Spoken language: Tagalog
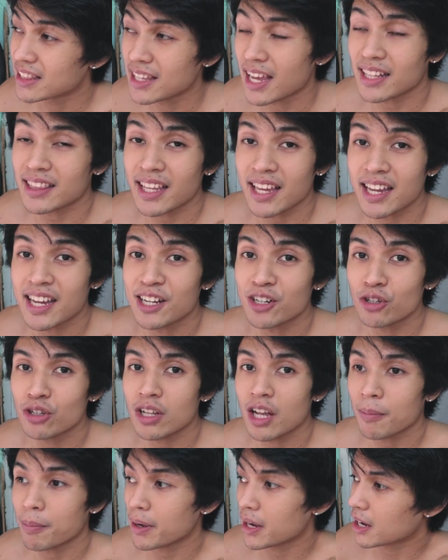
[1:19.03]
Dati
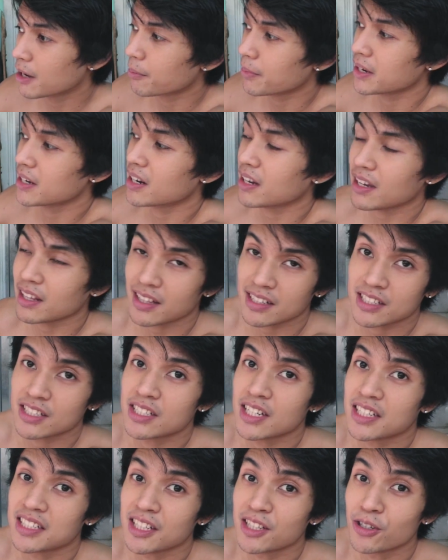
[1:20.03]
ganun, kapag ka may nakita si
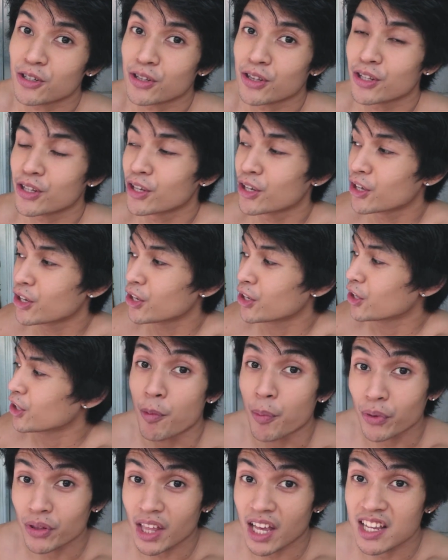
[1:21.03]
Jeje doon,
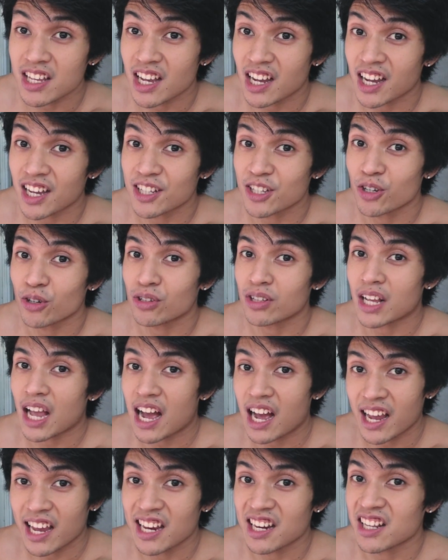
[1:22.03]
pupunta niya agad yon
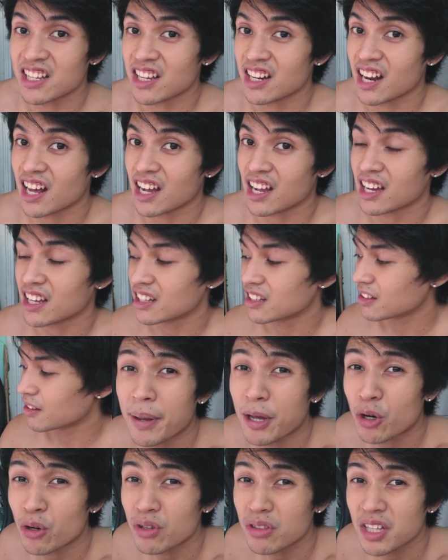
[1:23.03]
kakainin niya na agad.
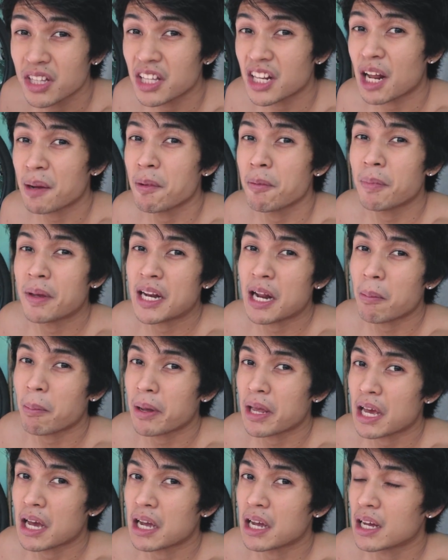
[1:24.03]
Pero hindi na namin
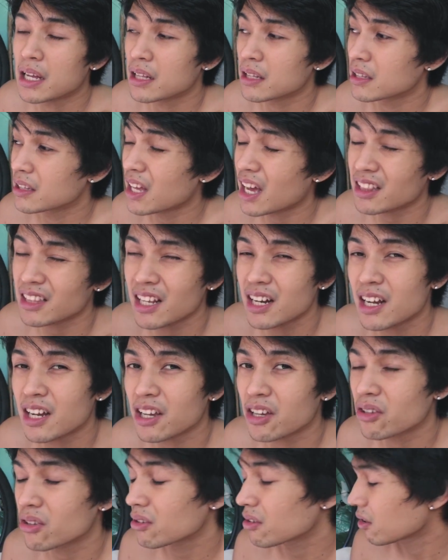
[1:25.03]
pinapayagan. Dati
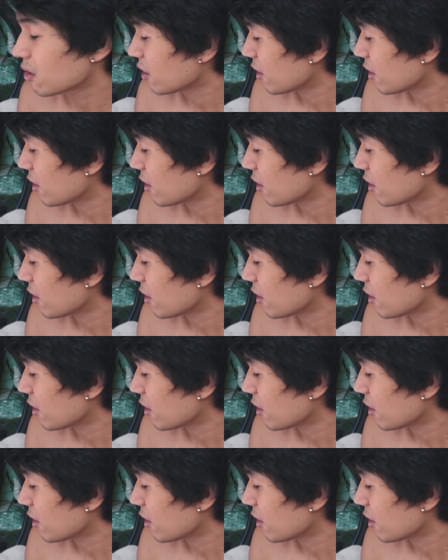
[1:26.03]
lang yun.